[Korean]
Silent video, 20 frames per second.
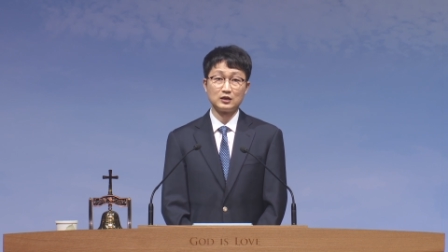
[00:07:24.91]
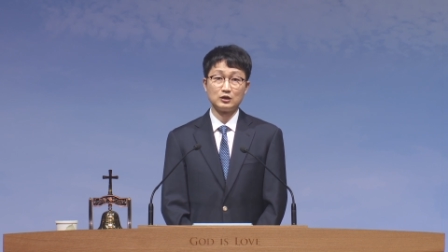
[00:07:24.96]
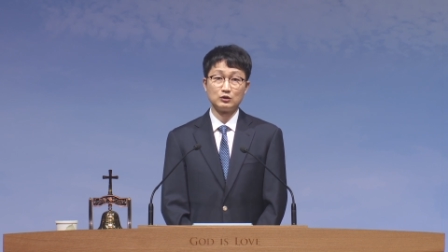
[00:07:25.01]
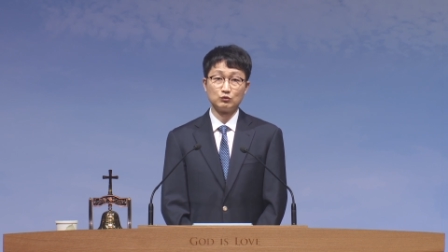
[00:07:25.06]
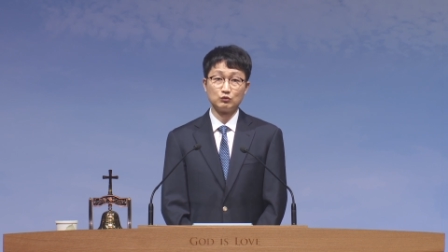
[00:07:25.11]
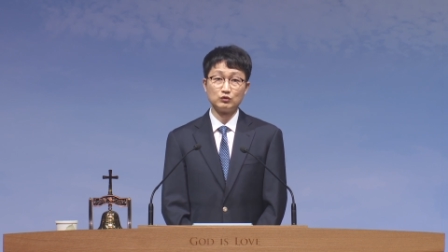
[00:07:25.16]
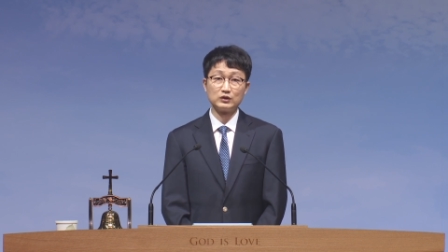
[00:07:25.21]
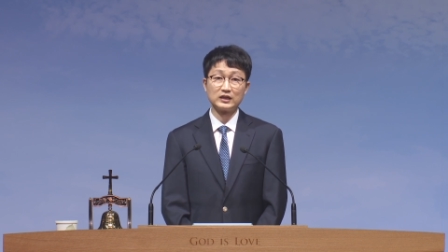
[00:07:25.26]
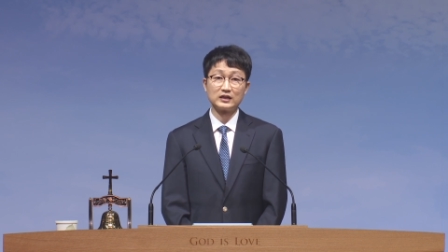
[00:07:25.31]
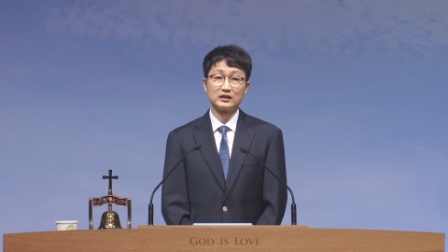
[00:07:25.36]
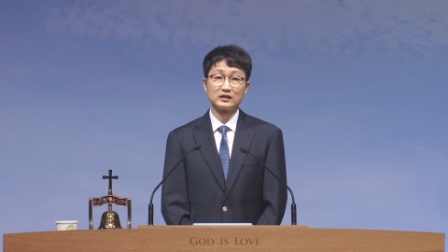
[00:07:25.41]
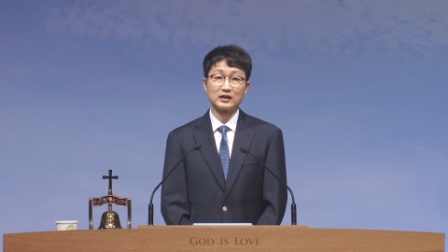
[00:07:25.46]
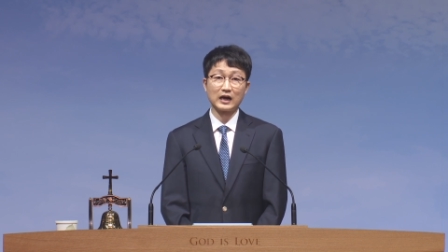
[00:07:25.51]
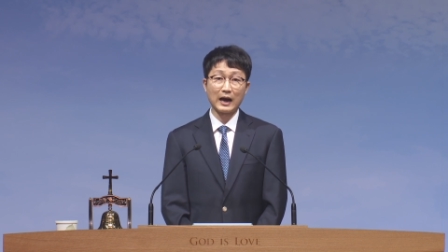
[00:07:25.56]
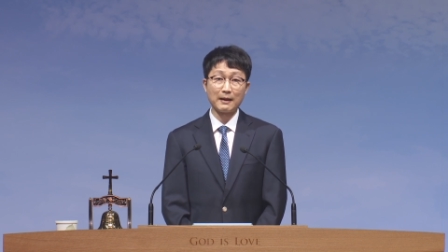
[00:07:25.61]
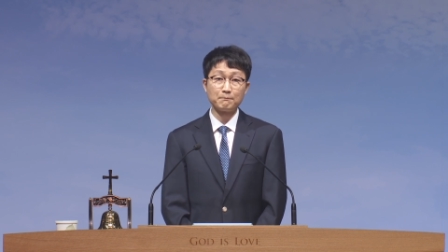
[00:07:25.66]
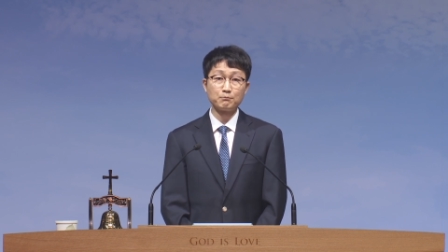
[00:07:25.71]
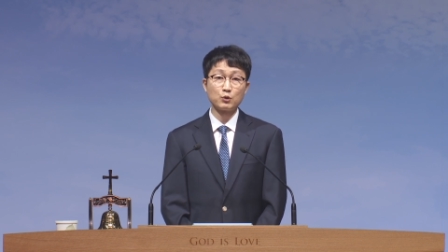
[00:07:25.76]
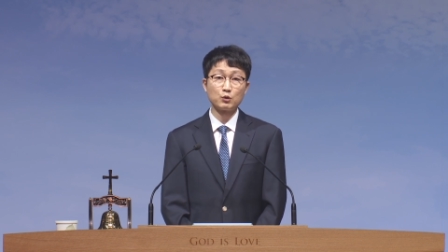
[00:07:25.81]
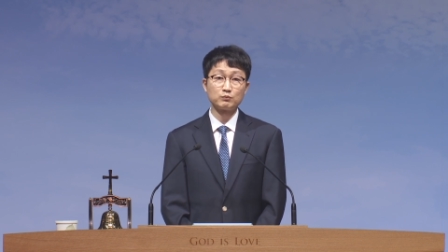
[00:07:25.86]
우리를
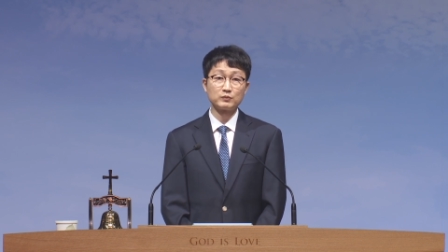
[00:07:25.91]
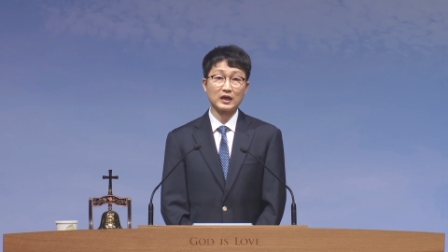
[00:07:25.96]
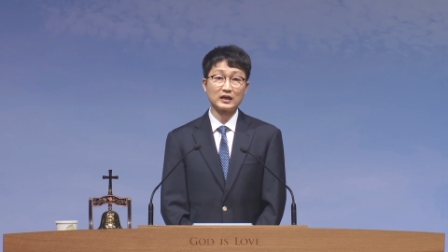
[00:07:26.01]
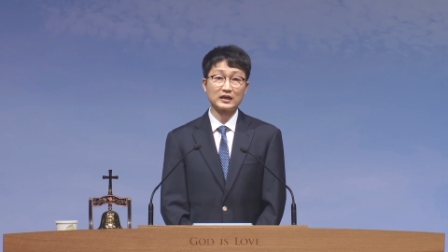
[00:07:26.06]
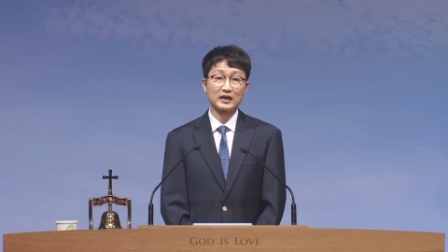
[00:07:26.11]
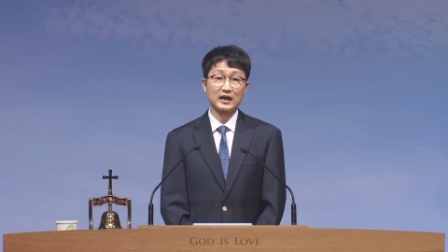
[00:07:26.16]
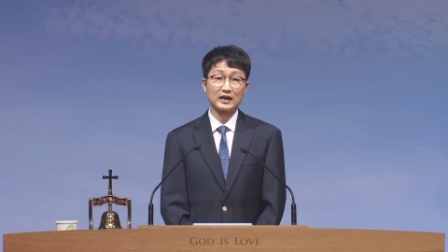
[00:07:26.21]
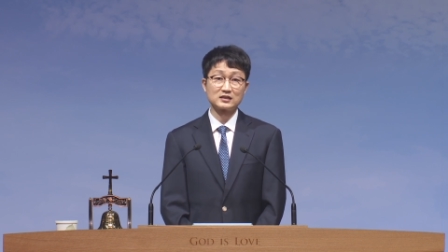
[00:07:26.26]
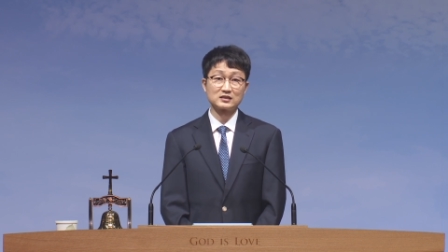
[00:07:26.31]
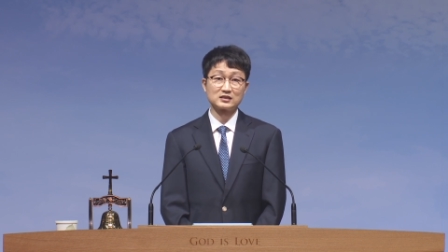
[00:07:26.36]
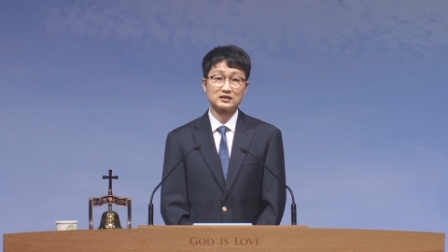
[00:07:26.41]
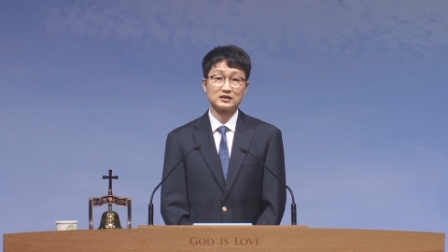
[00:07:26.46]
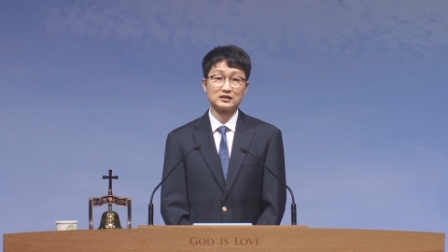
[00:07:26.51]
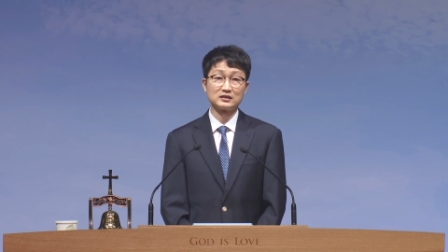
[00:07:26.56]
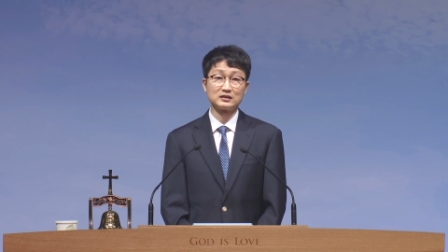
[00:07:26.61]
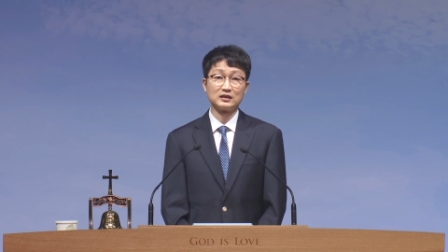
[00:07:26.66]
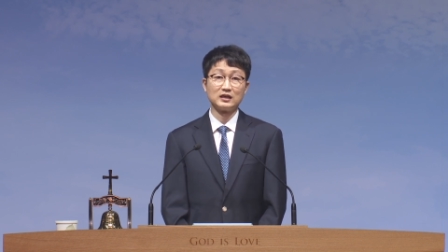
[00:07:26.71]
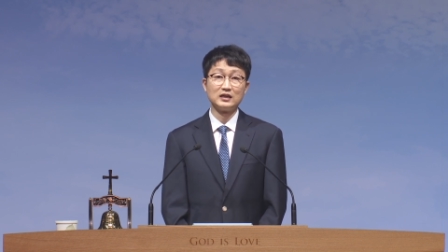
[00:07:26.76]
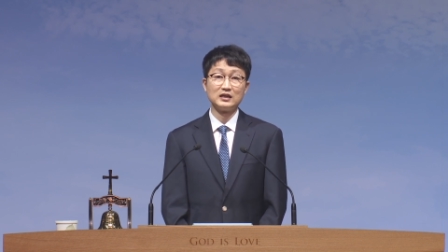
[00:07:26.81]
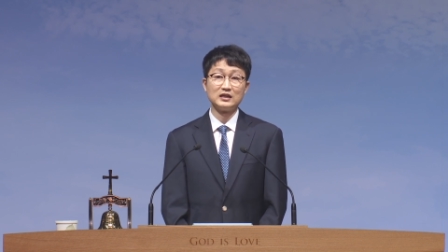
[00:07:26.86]
한 몸 되게
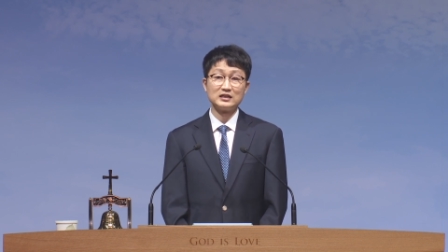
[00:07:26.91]
하신